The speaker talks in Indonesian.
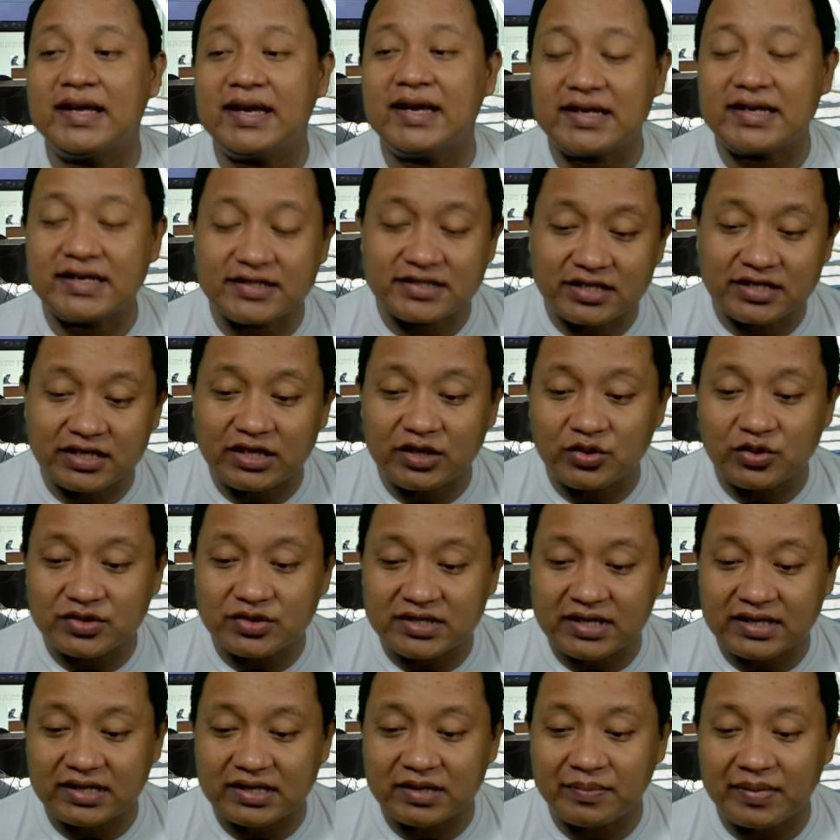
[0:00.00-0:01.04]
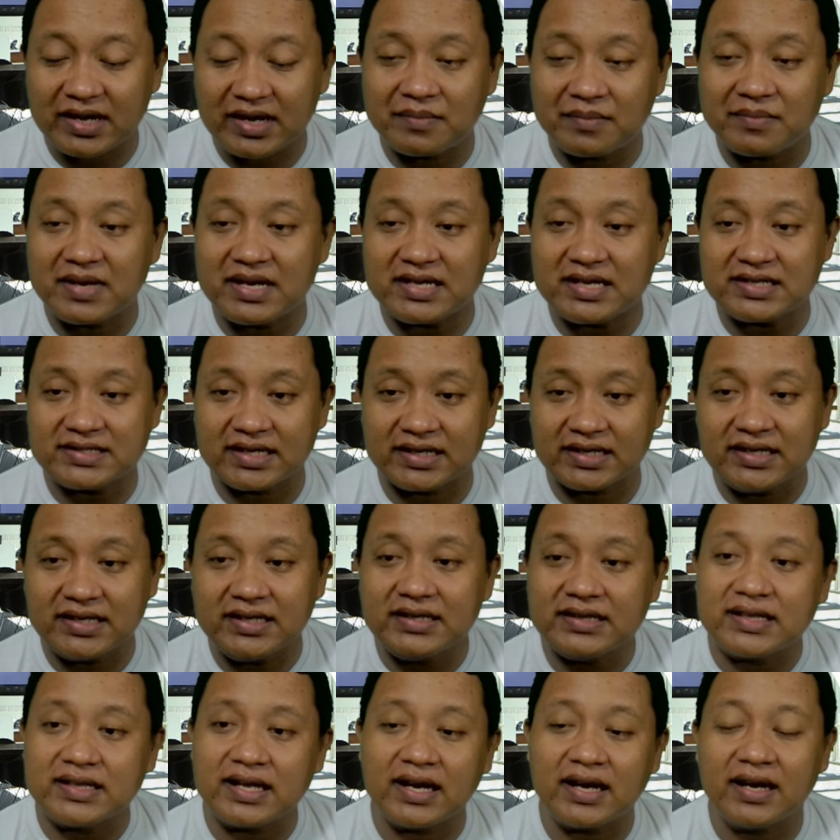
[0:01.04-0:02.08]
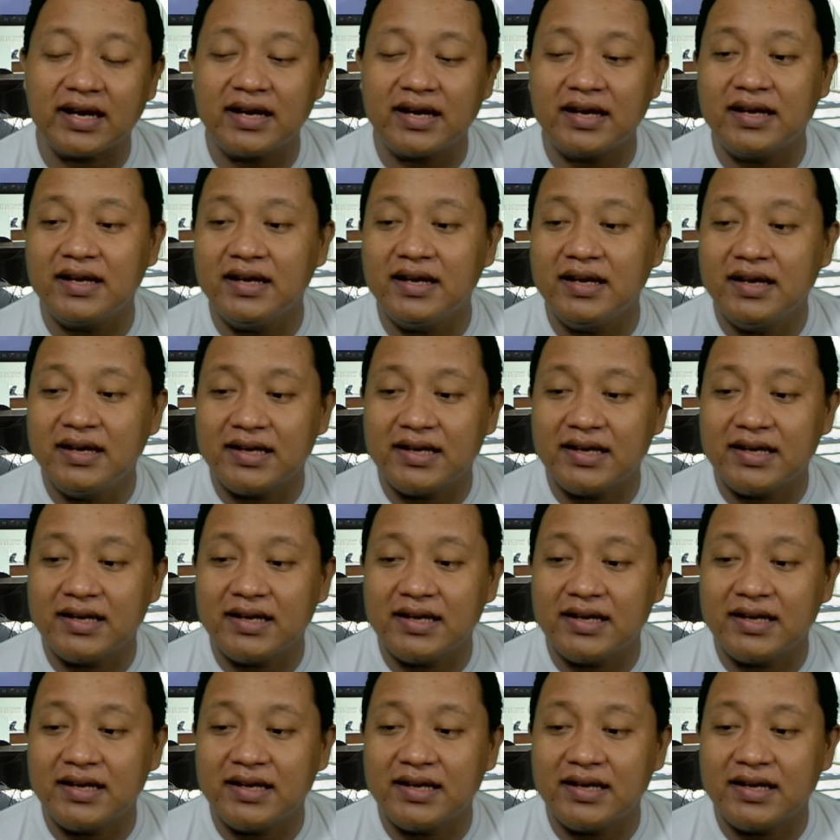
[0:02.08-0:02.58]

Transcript: ya keseriusan kepada bangsa kita,